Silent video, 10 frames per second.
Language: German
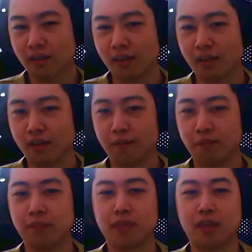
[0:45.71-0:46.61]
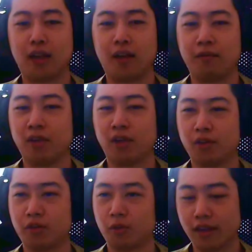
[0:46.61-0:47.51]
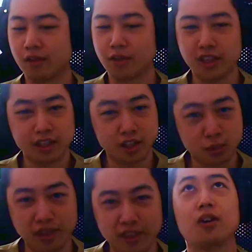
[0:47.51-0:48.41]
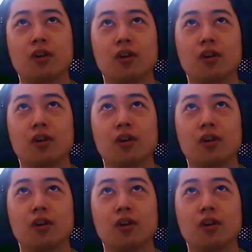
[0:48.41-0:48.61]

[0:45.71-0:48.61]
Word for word: Ähm, dann haben wir auch so Turniere gespielt.